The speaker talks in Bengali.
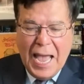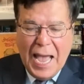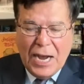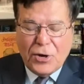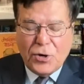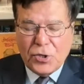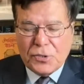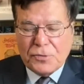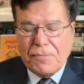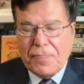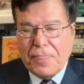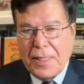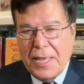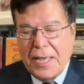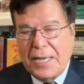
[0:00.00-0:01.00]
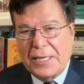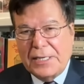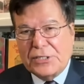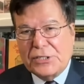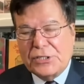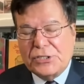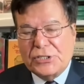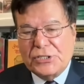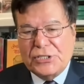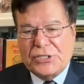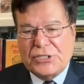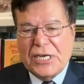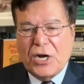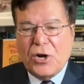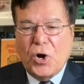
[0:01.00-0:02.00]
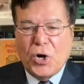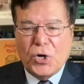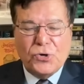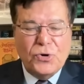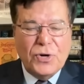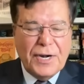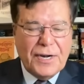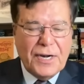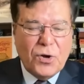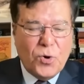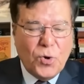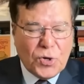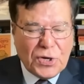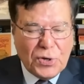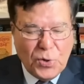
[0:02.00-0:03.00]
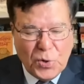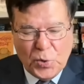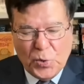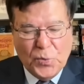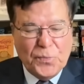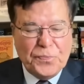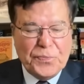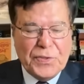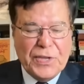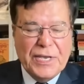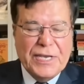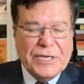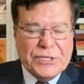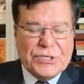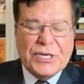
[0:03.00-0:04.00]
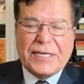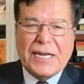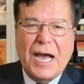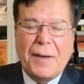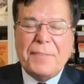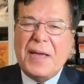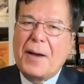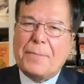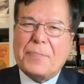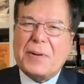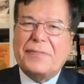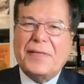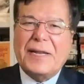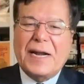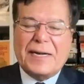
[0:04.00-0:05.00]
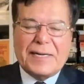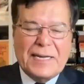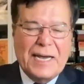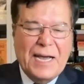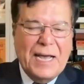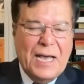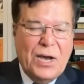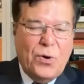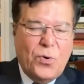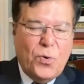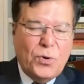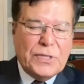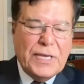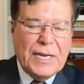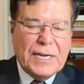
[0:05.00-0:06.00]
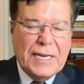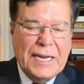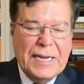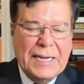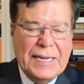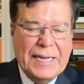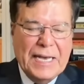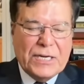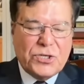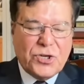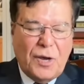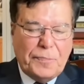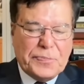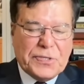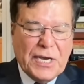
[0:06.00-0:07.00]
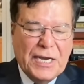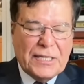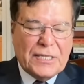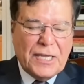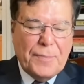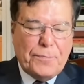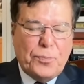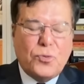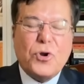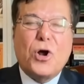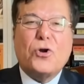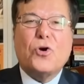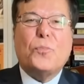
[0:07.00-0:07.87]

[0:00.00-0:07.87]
এখন যে ঘটনাটা ঘটল সেটা আমি আপনাদের একটা ওদের ইন্ডিয়ার সবচাইতে পুরনো